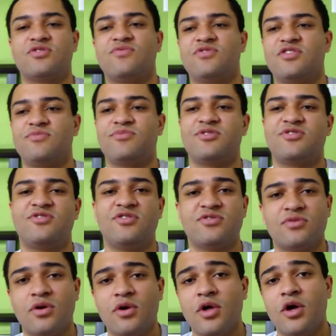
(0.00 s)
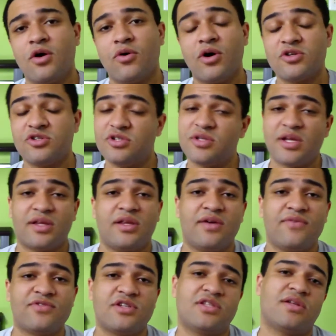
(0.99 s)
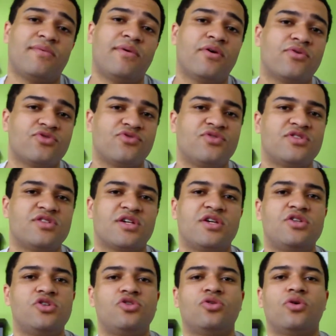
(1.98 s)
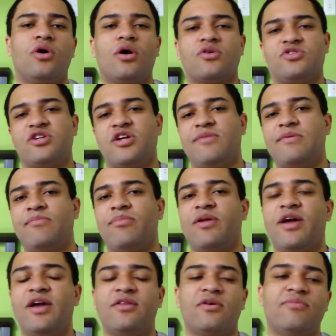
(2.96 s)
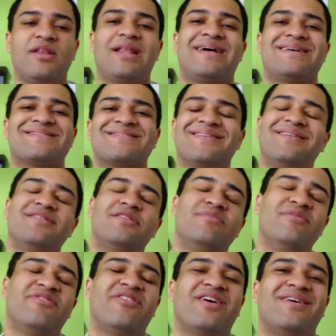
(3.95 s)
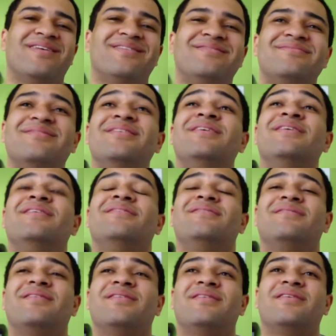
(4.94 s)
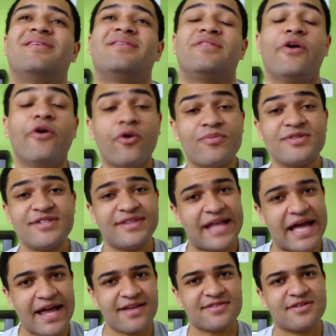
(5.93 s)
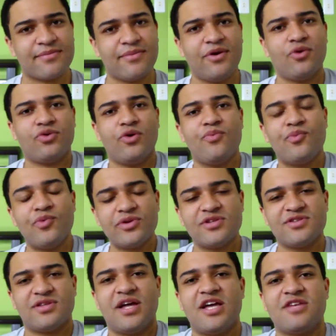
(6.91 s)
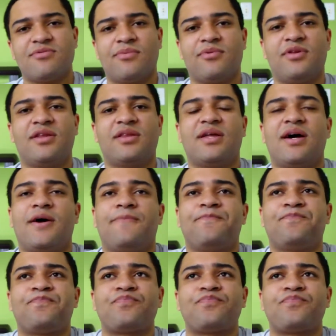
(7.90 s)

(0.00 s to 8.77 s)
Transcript: que vocês precisam precisam. Gosto de entreter vocês também com os vídeos aqui de jogos, de gameplay, de eu me lascando, me ferrando. É, tem algumas ideias também, eu tenho muitas ideias para poder estar tá